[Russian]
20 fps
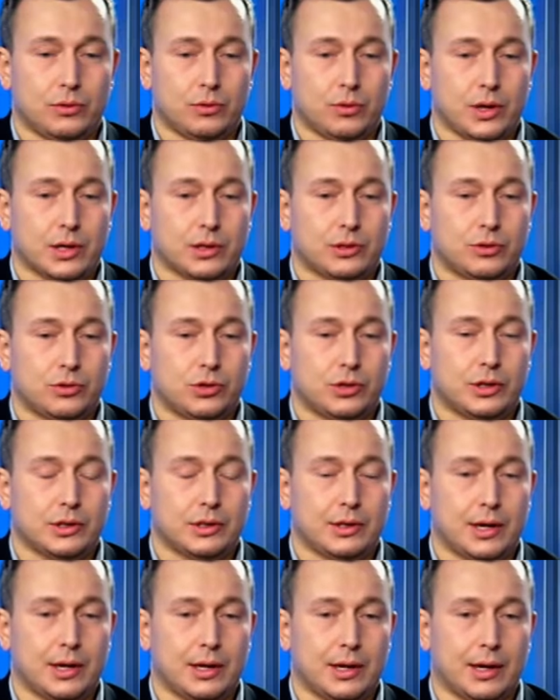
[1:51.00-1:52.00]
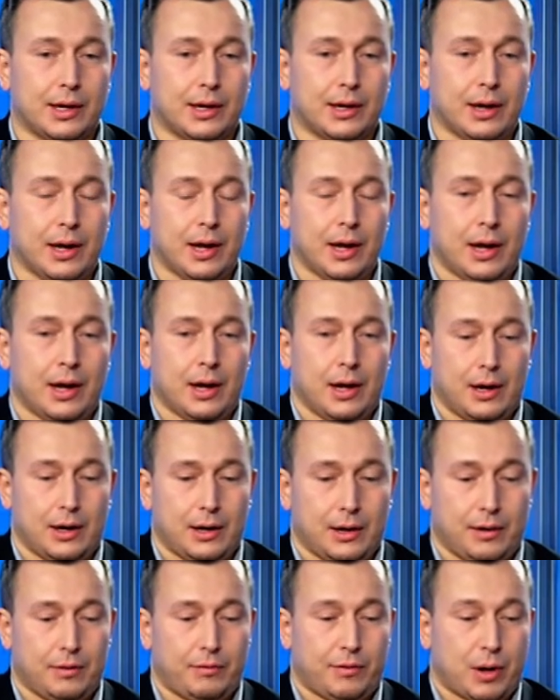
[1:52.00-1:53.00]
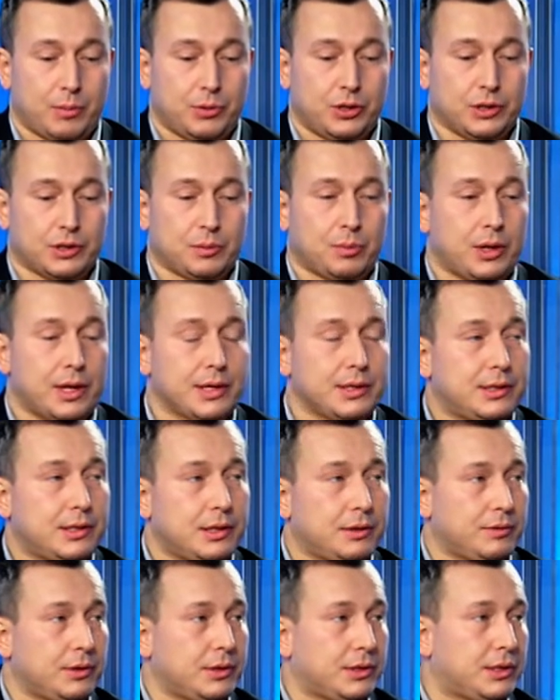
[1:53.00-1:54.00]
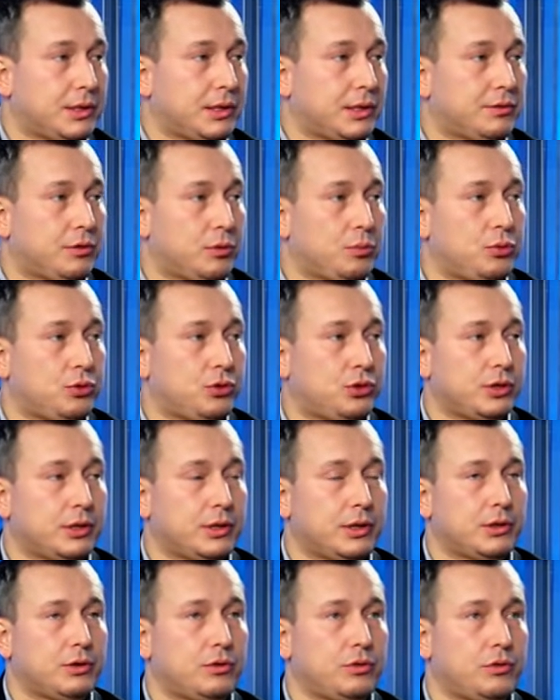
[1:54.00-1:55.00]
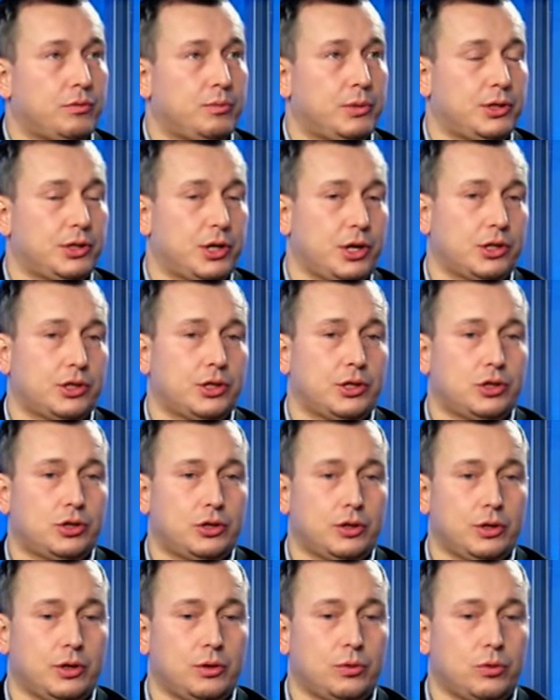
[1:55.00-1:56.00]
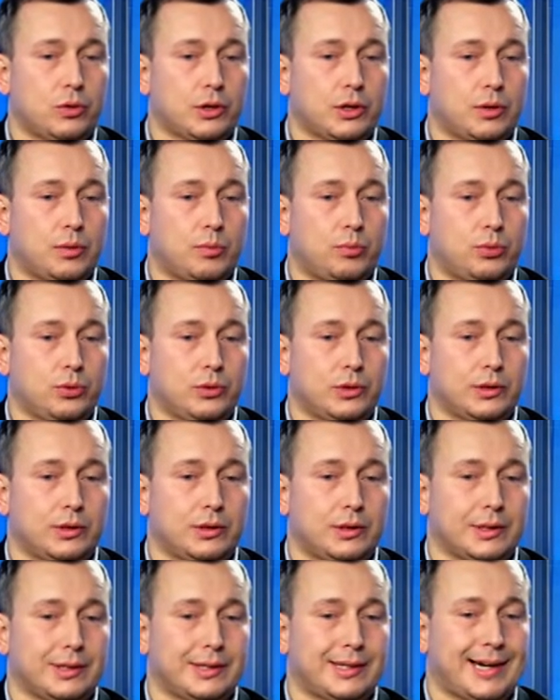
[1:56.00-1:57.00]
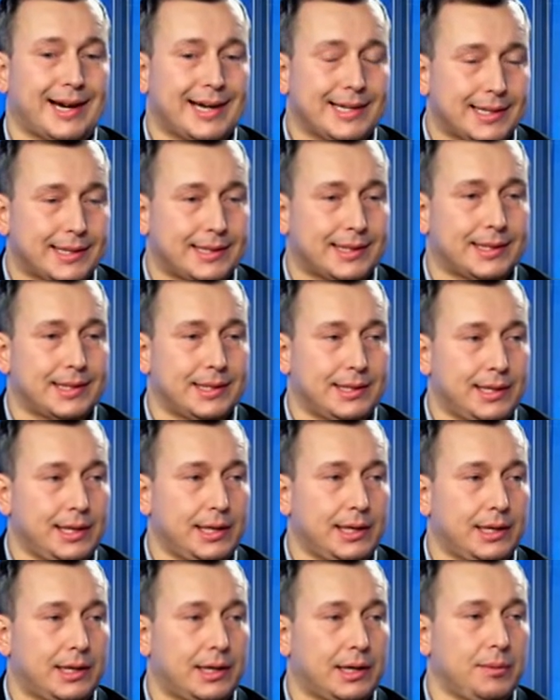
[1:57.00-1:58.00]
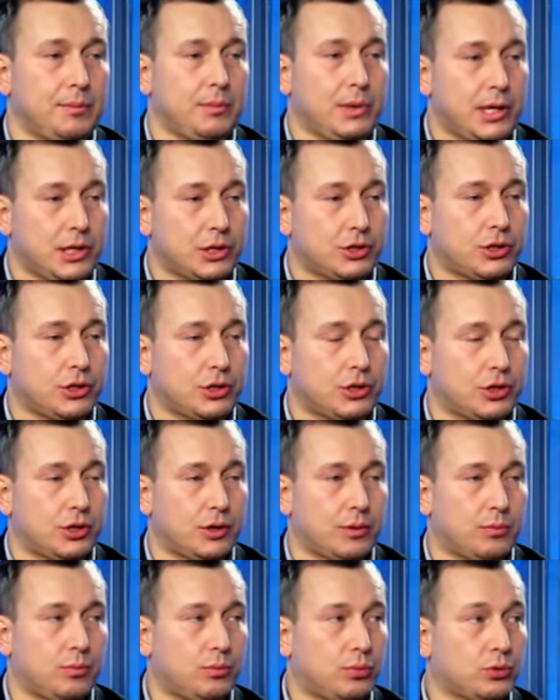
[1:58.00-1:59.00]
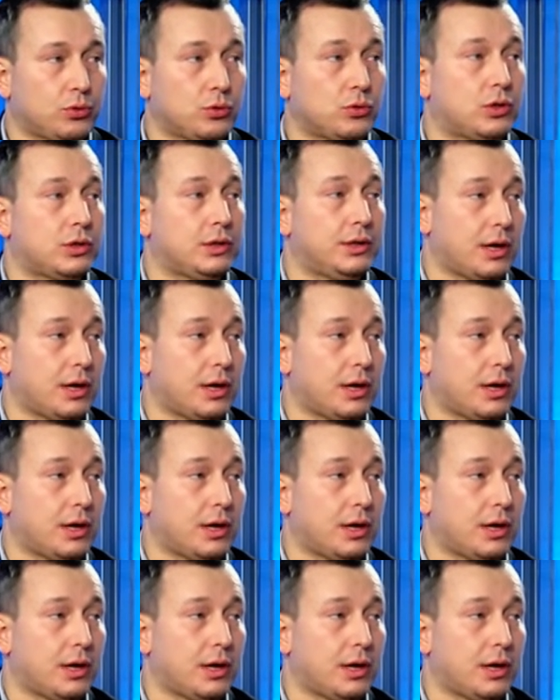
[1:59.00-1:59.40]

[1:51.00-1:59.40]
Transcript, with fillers: Ну, а с точки зрения э, вообще сбалансированности этого бюджета, то в ближайшие 4 года будет тратиться денег меньше, чем будут